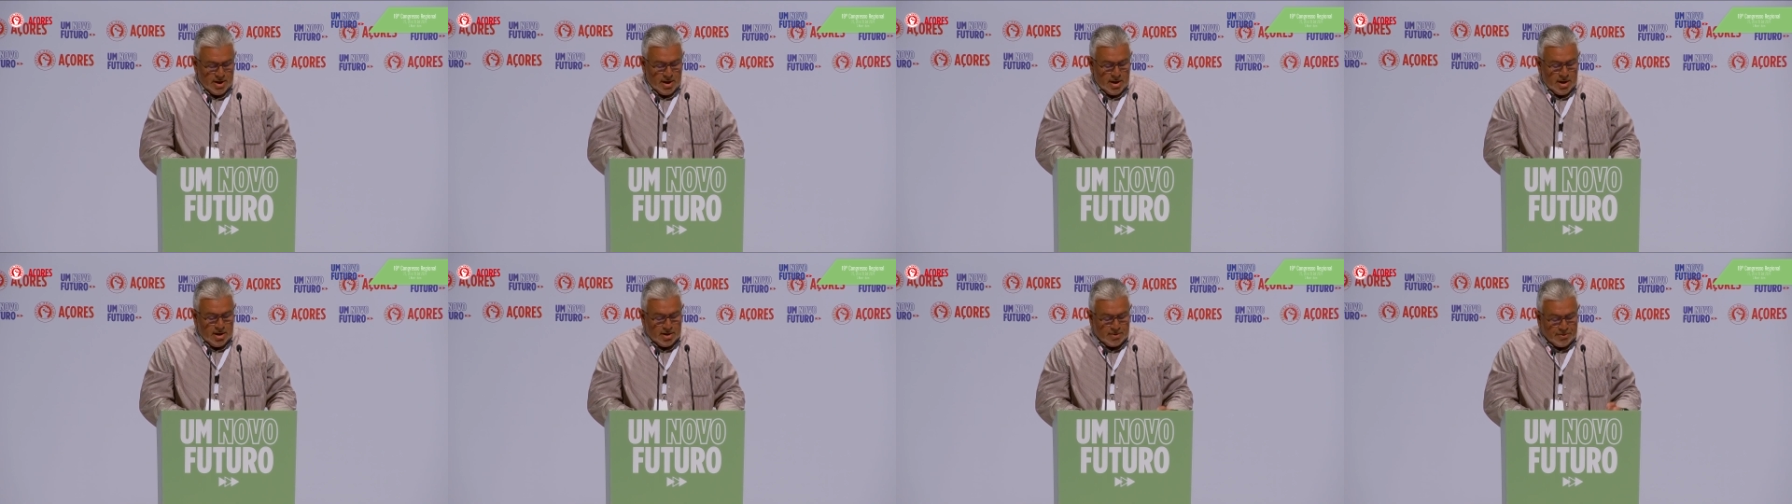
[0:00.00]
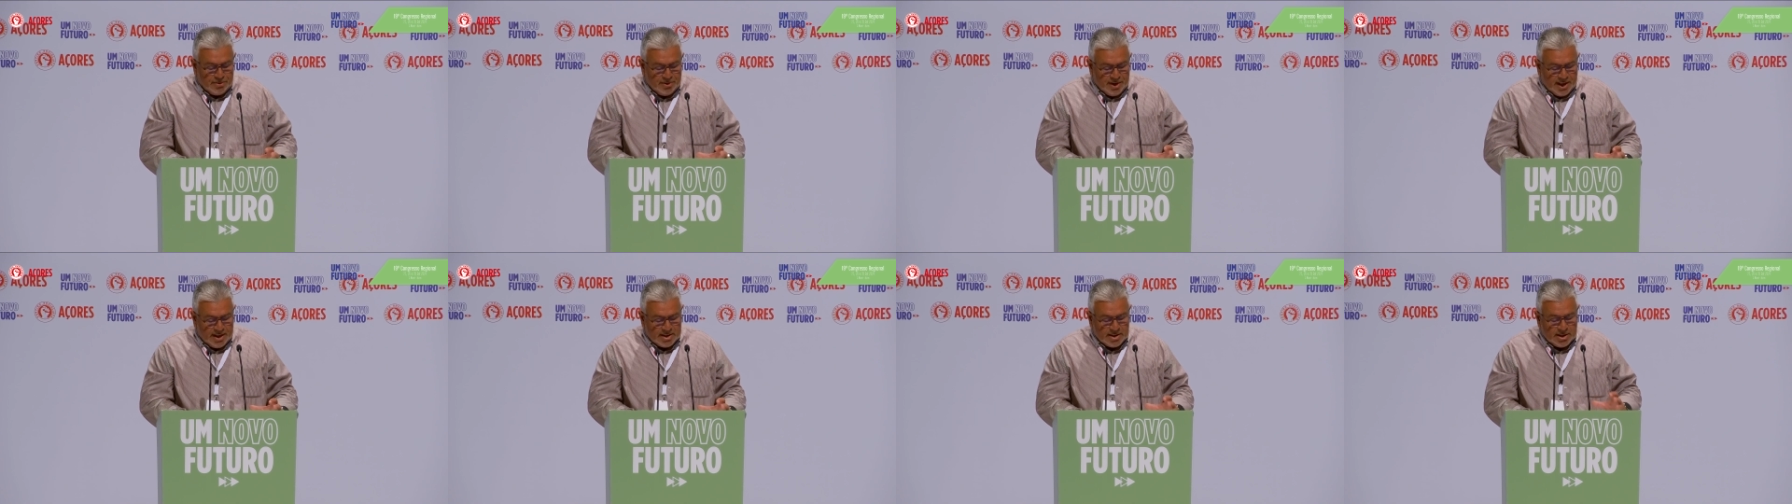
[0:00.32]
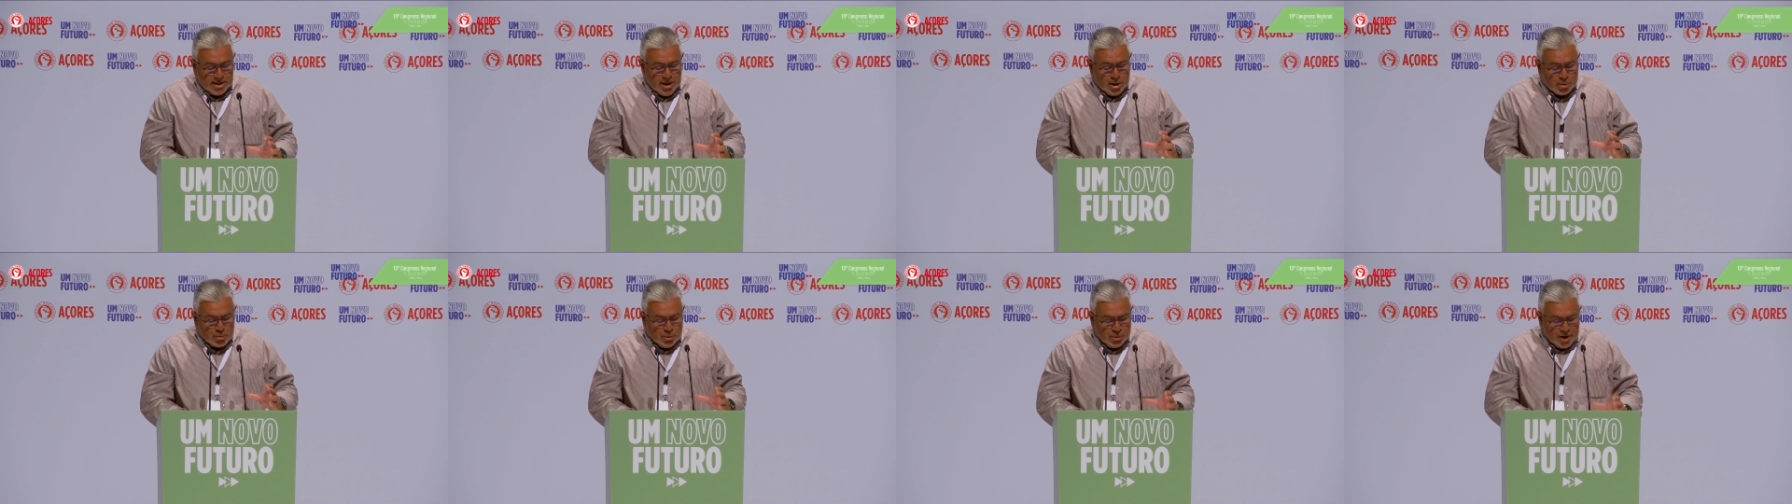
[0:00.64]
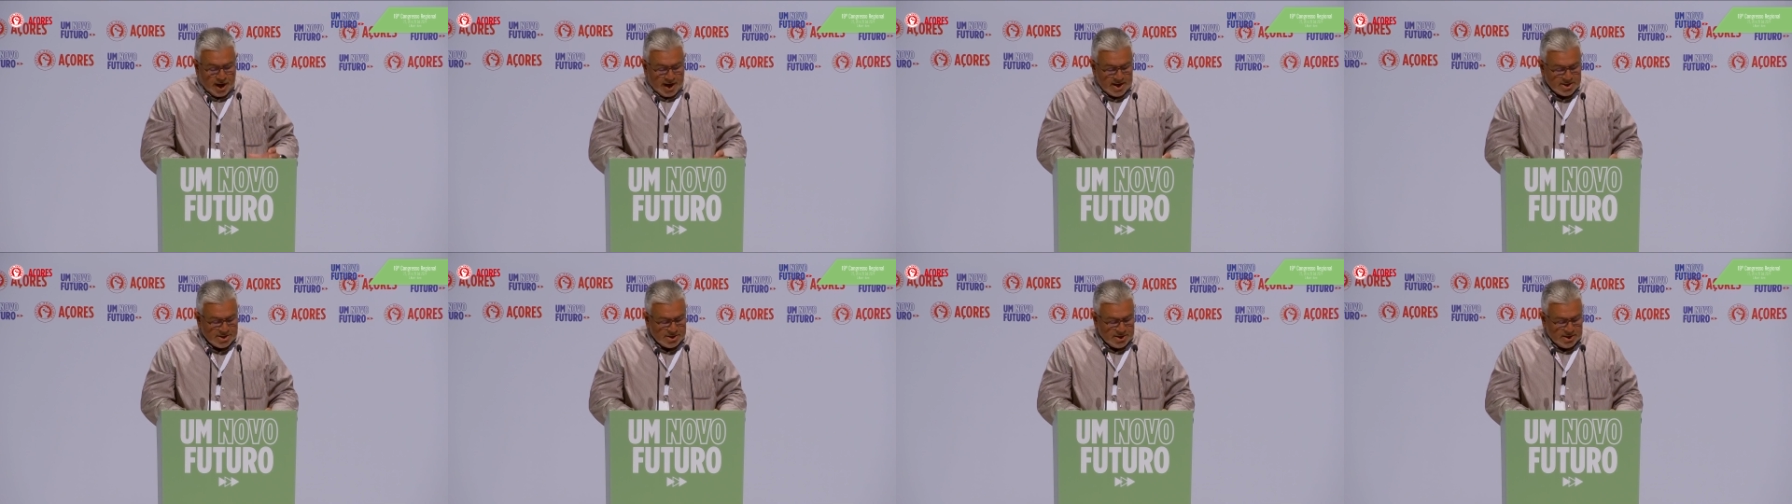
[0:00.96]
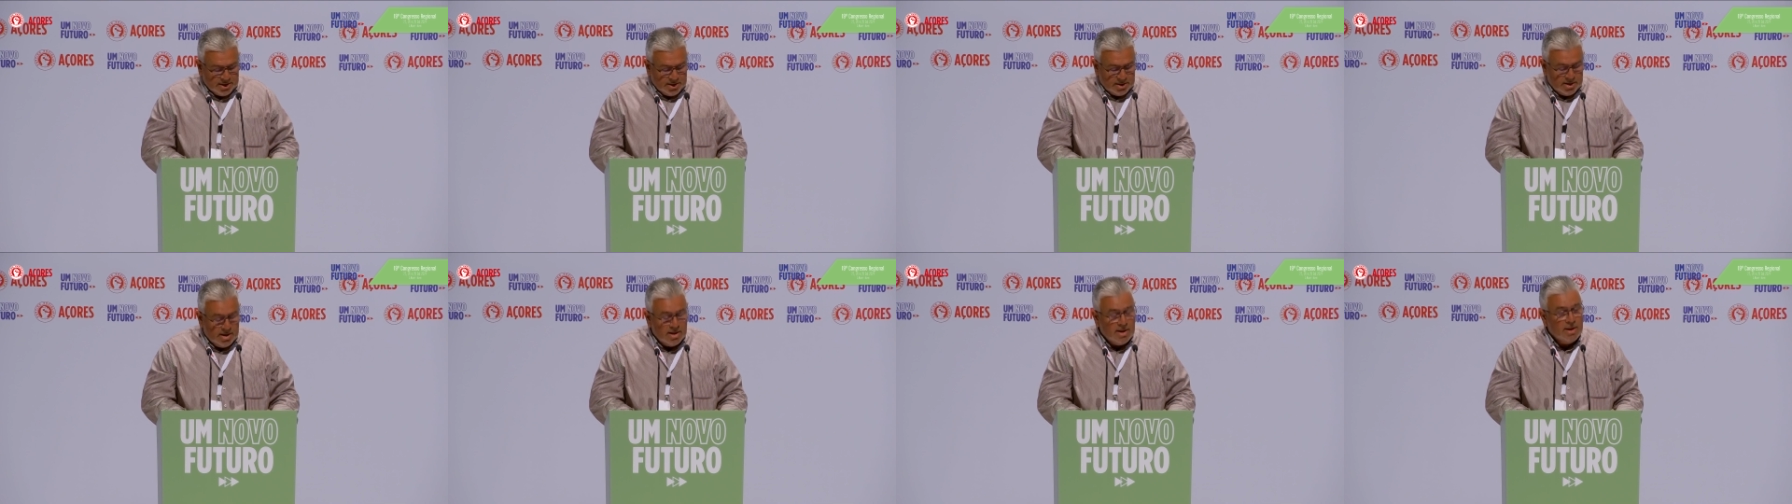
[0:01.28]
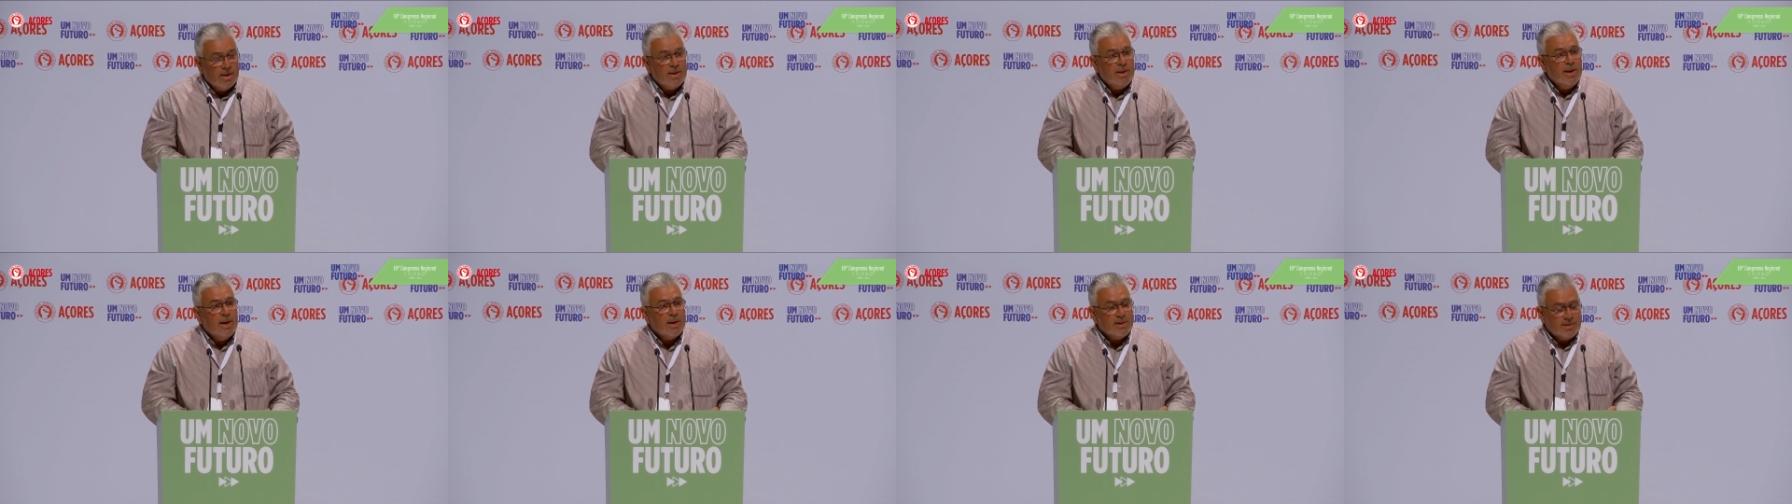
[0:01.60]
refletem a coragem e a